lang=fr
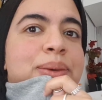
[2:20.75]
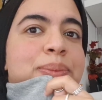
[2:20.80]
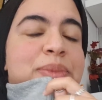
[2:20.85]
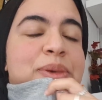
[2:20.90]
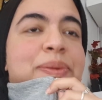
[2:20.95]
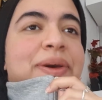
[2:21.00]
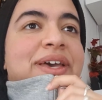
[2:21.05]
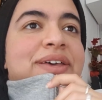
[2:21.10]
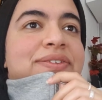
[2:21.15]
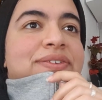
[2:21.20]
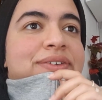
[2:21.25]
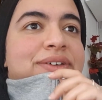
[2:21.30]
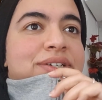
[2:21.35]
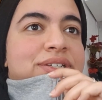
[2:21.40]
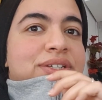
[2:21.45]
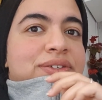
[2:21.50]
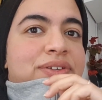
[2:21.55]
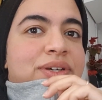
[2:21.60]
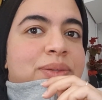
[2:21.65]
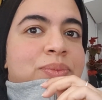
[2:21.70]
Mais bref,
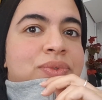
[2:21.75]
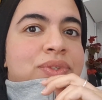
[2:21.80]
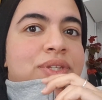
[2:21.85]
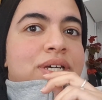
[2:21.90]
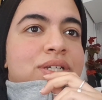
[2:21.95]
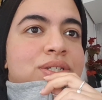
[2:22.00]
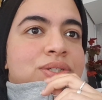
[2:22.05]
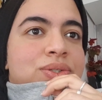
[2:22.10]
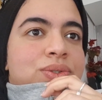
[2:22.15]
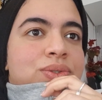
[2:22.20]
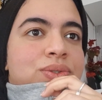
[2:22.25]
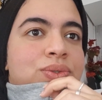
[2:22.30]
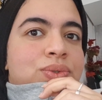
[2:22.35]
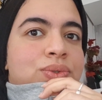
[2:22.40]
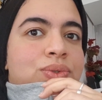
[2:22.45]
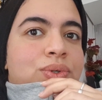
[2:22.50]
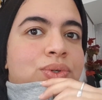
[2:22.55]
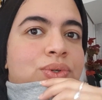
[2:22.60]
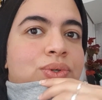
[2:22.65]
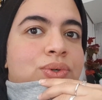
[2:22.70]
j'ai fait un montage de
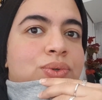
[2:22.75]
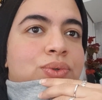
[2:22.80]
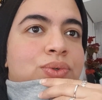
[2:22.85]
trucs